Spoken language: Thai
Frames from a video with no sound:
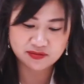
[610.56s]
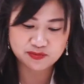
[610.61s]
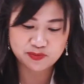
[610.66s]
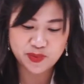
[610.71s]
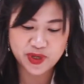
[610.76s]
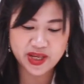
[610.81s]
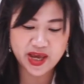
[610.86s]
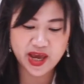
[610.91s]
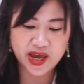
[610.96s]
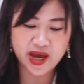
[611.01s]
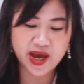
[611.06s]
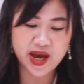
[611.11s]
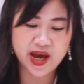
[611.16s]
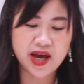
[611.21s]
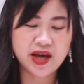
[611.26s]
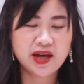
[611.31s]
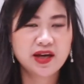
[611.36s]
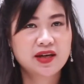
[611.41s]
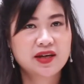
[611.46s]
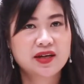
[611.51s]
เป็นไง
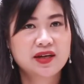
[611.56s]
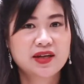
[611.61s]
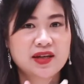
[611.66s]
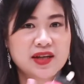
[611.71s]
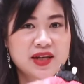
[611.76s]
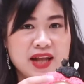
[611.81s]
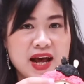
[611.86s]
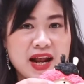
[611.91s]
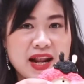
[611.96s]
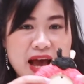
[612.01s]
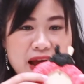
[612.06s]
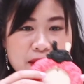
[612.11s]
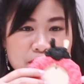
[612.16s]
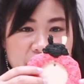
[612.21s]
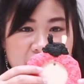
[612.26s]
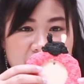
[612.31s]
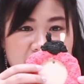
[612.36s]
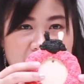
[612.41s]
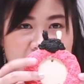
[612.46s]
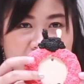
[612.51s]
คะแล้วน่ารัก
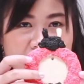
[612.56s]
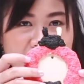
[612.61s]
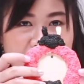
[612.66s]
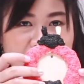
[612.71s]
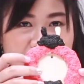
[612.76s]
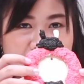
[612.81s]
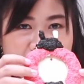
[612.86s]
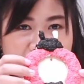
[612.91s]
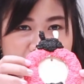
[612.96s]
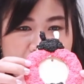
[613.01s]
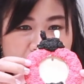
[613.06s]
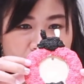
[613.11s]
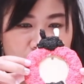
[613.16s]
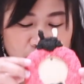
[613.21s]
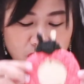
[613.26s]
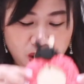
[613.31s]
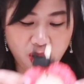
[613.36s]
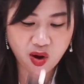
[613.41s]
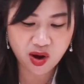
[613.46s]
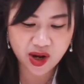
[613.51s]
ไหมคะ เต่า
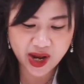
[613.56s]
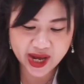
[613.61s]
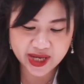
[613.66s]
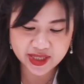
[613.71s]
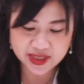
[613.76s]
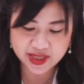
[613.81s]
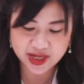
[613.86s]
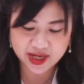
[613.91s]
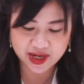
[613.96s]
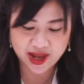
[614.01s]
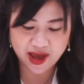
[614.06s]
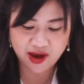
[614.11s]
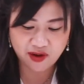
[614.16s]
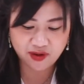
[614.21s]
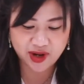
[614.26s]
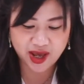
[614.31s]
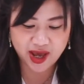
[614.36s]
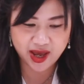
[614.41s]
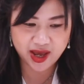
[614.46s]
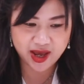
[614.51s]
ทองใกล้เสร็จแล้
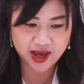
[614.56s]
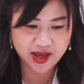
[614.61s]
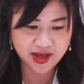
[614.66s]
วนะ